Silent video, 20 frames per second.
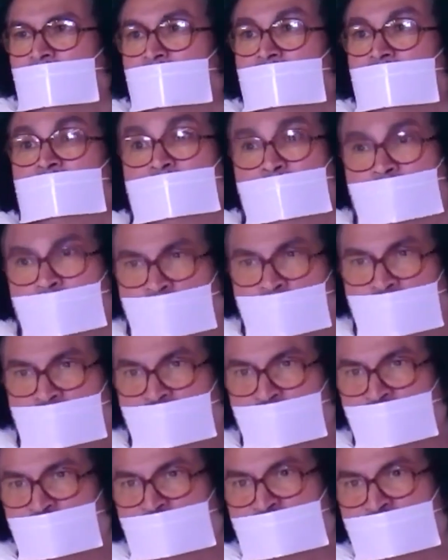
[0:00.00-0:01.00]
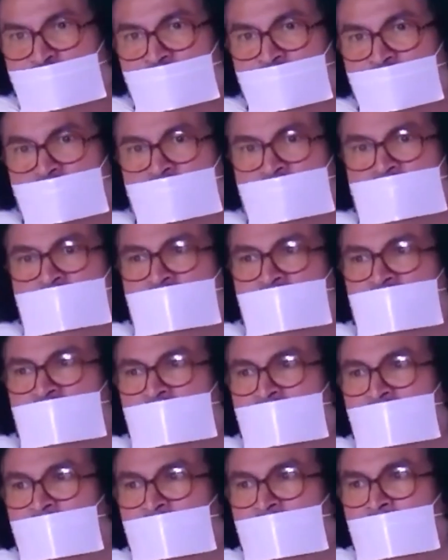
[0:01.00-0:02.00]
पत्नी को फिर गुस्सा और अधिक
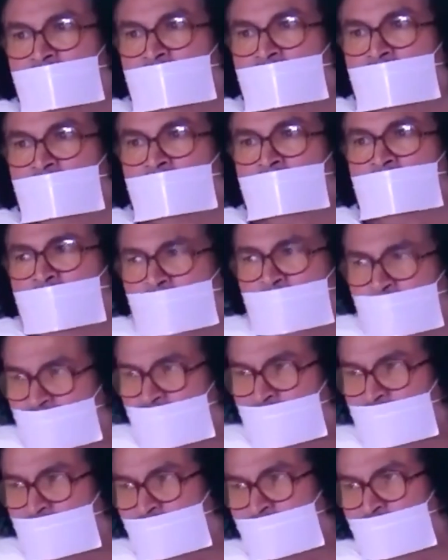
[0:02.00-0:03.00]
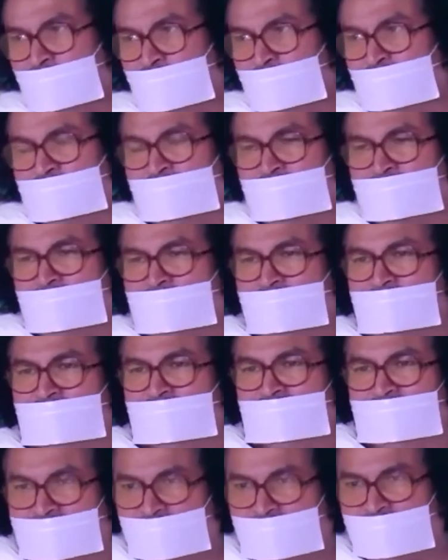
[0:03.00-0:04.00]
आया बोले पता भी है मैंने क्या कहा
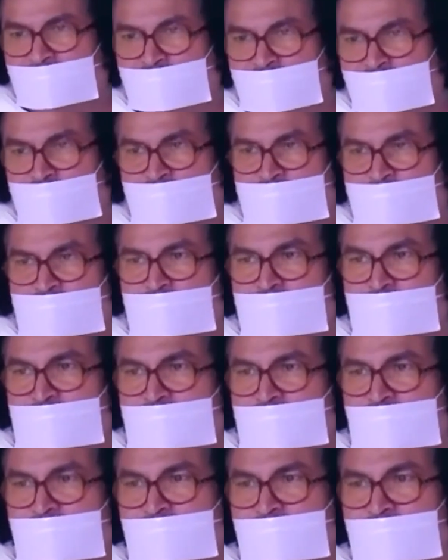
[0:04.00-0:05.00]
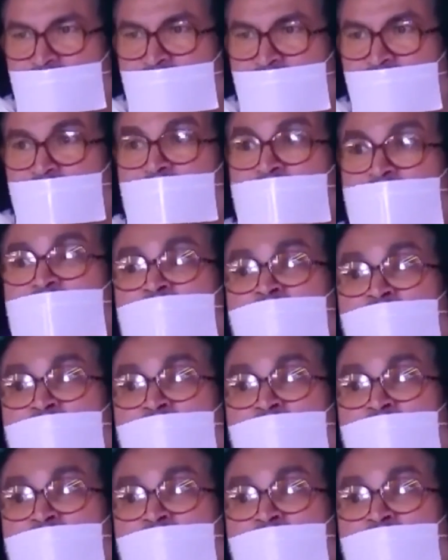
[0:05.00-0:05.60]
है जानवर हो जानवर पति